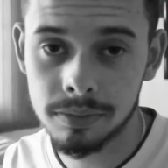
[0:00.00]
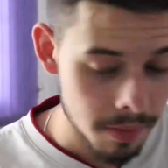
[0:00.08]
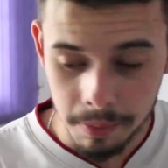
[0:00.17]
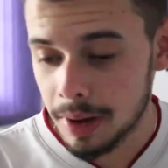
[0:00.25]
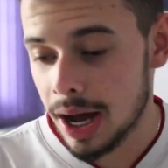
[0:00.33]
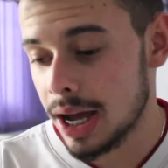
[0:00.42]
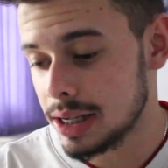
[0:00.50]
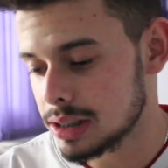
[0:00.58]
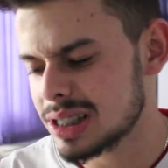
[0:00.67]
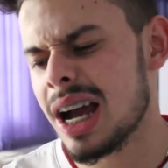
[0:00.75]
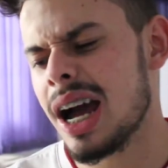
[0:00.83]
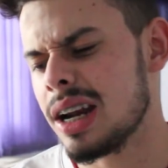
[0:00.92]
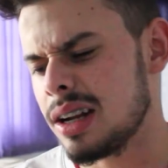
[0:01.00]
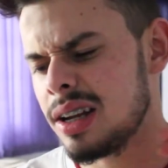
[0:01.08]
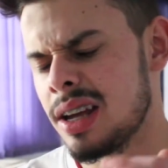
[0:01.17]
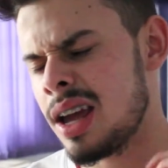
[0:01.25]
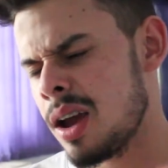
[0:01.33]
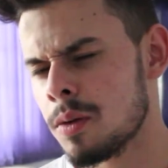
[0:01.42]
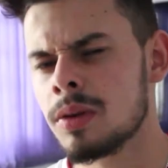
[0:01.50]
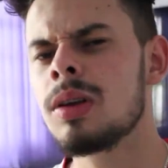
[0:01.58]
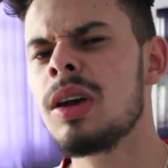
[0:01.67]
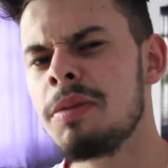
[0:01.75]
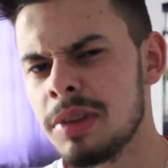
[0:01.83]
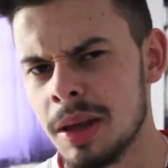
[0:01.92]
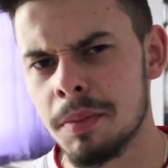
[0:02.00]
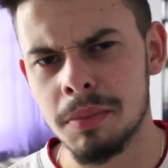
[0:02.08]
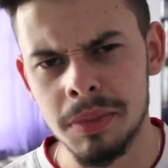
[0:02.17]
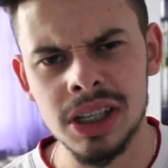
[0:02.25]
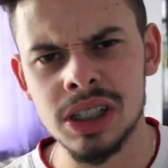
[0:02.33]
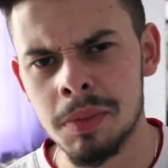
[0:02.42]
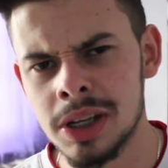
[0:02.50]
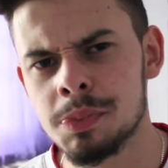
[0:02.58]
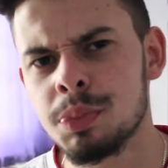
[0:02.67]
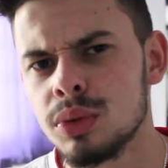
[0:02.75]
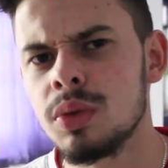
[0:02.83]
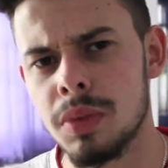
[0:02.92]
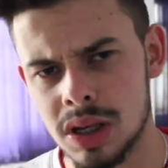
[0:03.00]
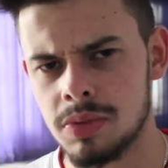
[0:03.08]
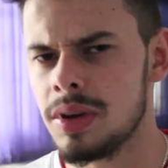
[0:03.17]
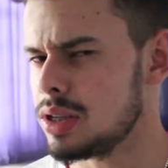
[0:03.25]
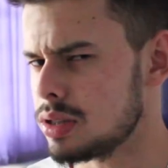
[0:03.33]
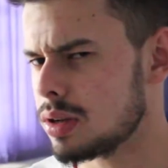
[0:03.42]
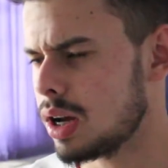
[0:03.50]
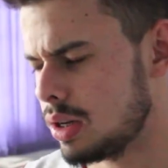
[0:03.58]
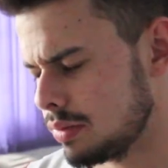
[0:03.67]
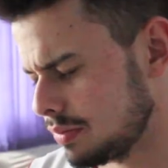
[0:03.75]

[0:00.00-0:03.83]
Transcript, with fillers: Mas, cara, é, é o que mexa mais puto mesmo. É isso, cara.